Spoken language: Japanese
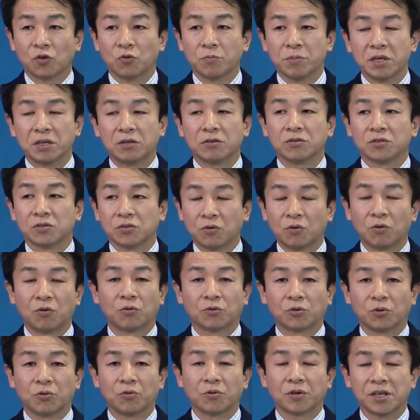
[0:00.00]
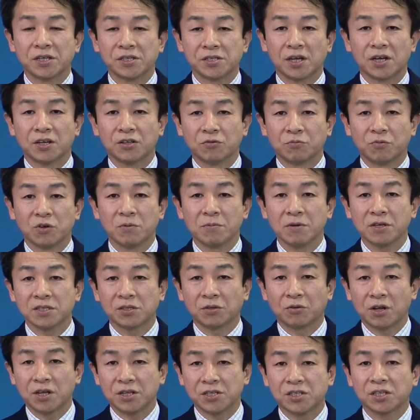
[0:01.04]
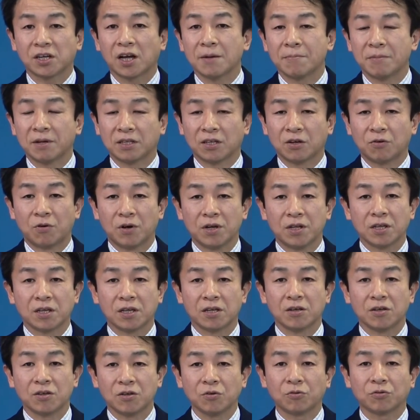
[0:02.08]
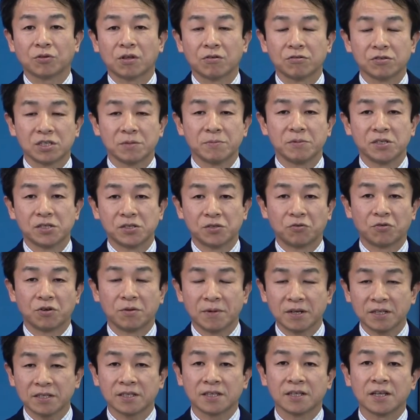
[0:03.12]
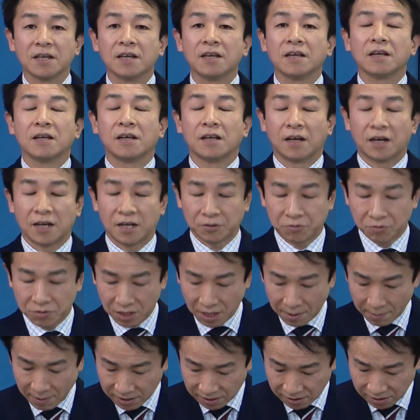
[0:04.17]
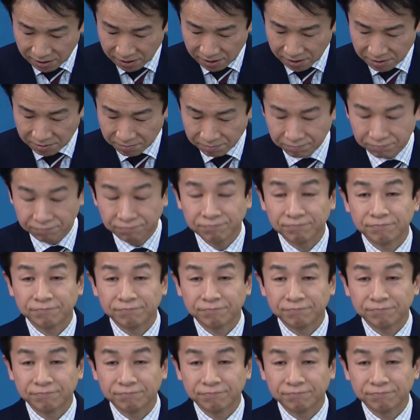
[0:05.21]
トピックスをお届けしたいと思いますので次回またお会いできる日を楽しみにしておりますありがとうございます